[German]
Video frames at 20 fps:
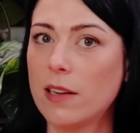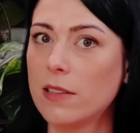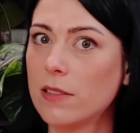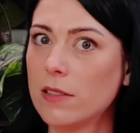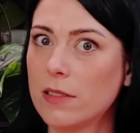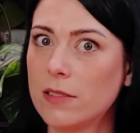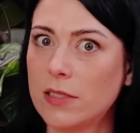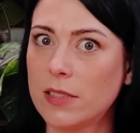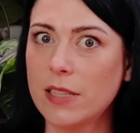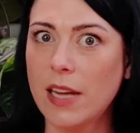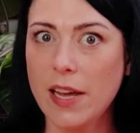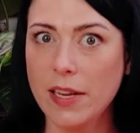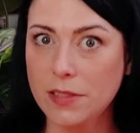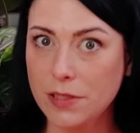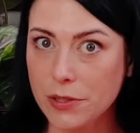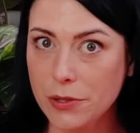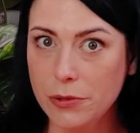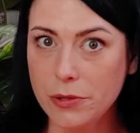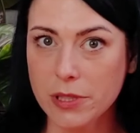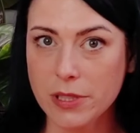also es ist
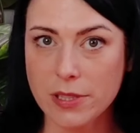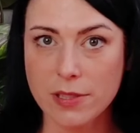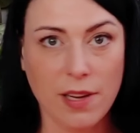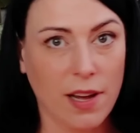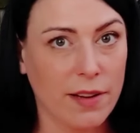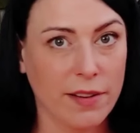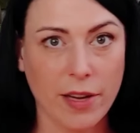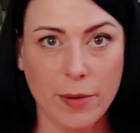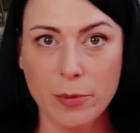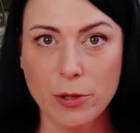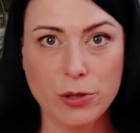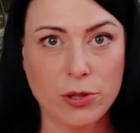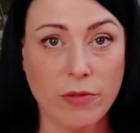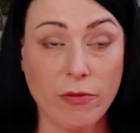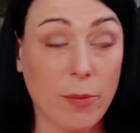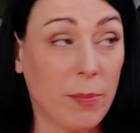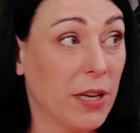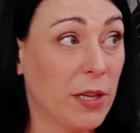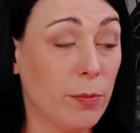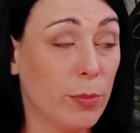echt kurz nach der
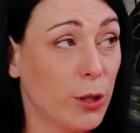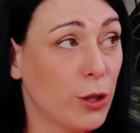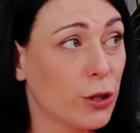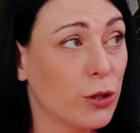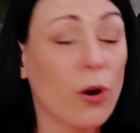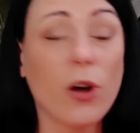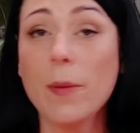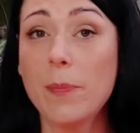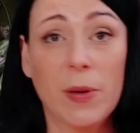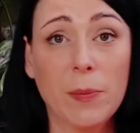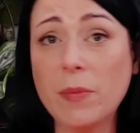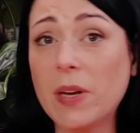Bestäubung, wenn man die bestäubt,